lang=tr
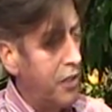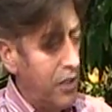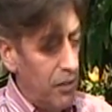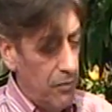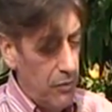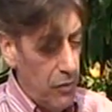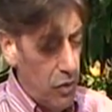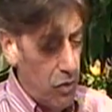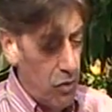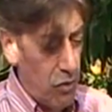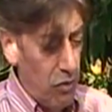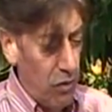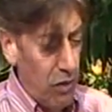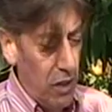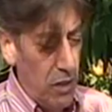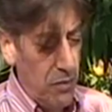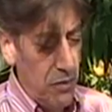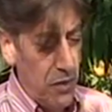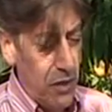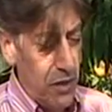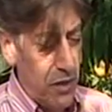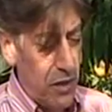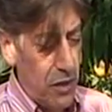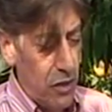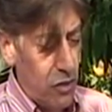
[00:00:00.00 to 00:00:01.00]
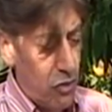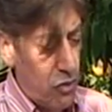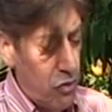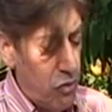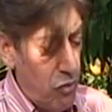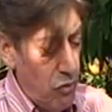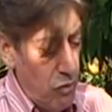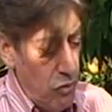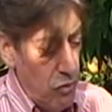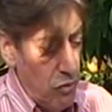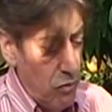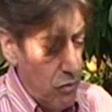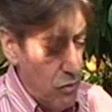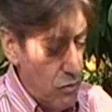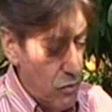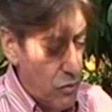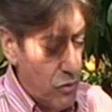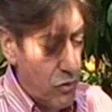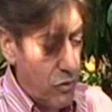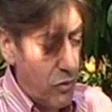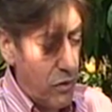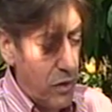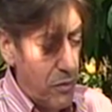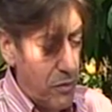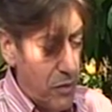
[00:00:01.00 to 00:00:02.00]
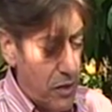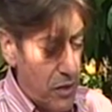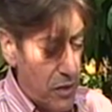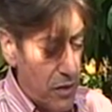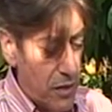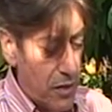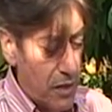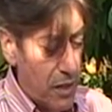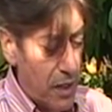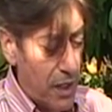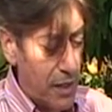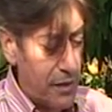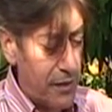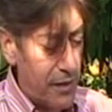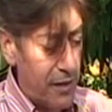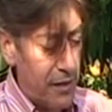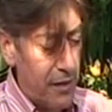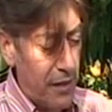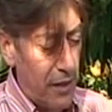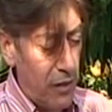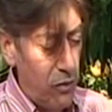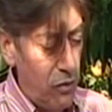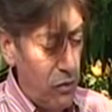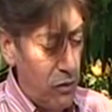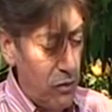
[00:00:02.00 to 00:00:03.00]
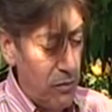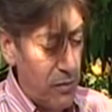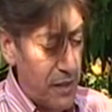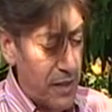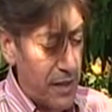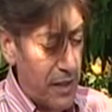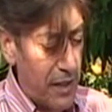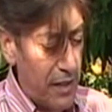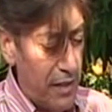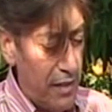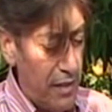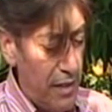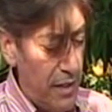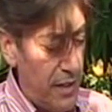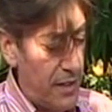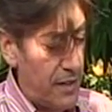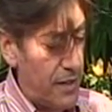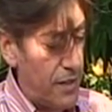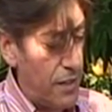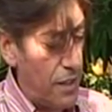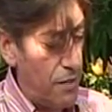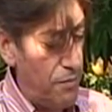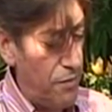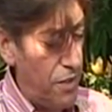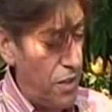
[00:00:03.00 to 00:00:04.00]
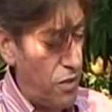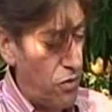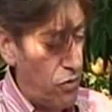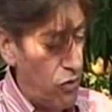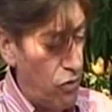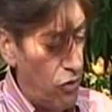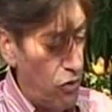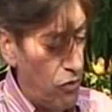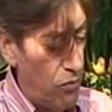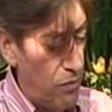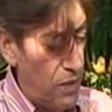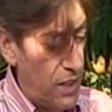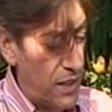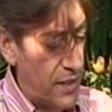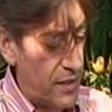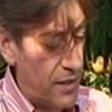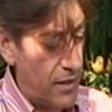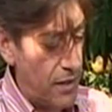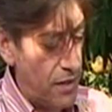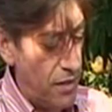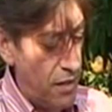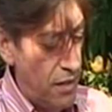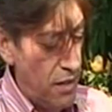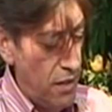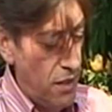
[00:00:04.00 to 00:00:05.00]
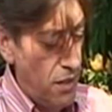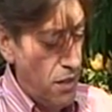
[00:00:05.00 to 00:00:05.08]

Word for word: çeken bir söyleminizde şunu söylemiştiniz. Hazreti Ali olmasaydı İslamiyet'te olmazdı.